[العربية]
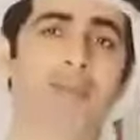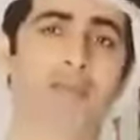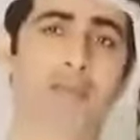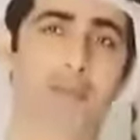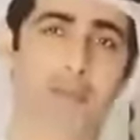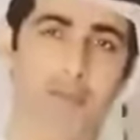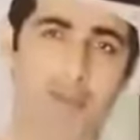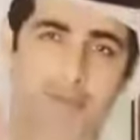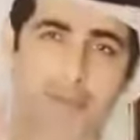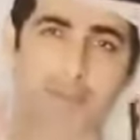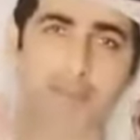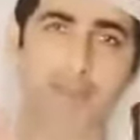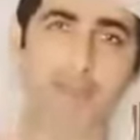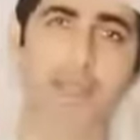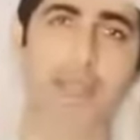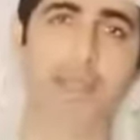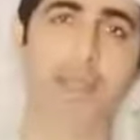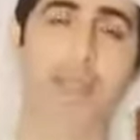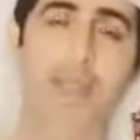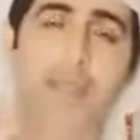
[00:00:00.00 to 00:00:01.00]
في عرض
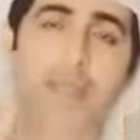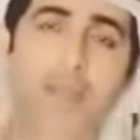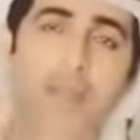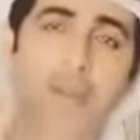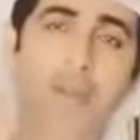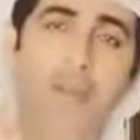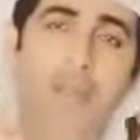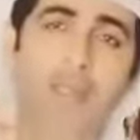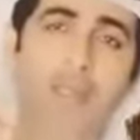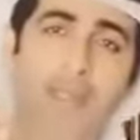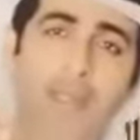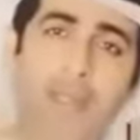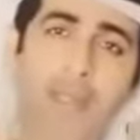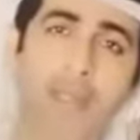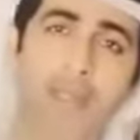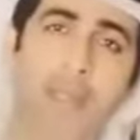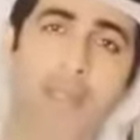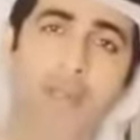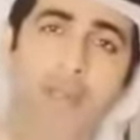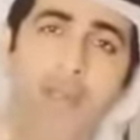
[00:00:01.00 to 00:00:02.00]
انسان على طول
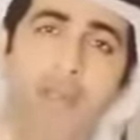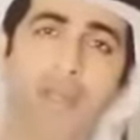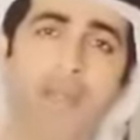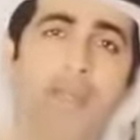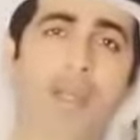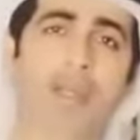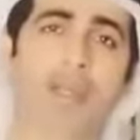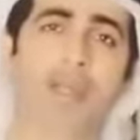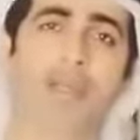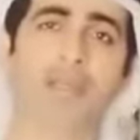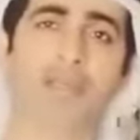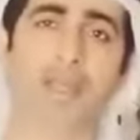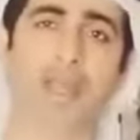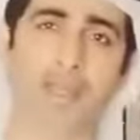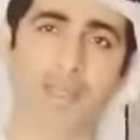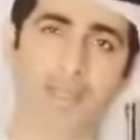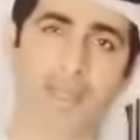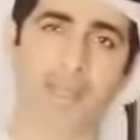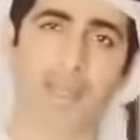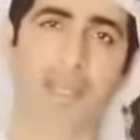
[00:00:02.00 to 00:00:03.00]
اتذكر دوده القز،
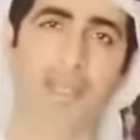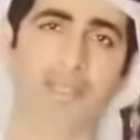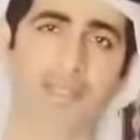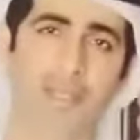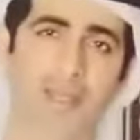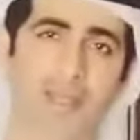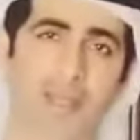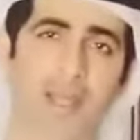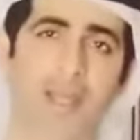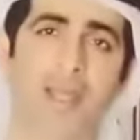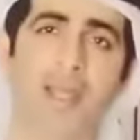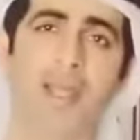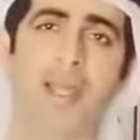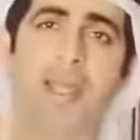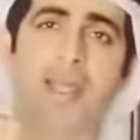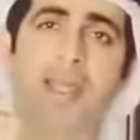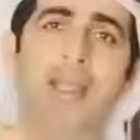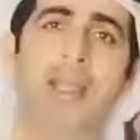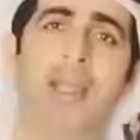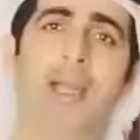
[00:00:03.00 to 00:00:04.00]
هذه الحشره الله
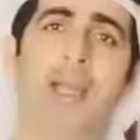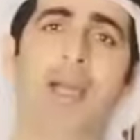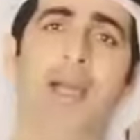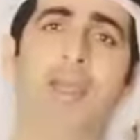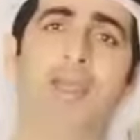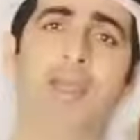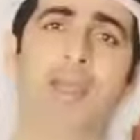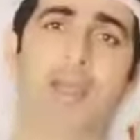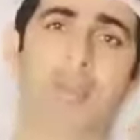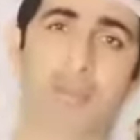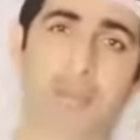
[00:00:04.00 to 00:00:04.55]
خلقها عاريه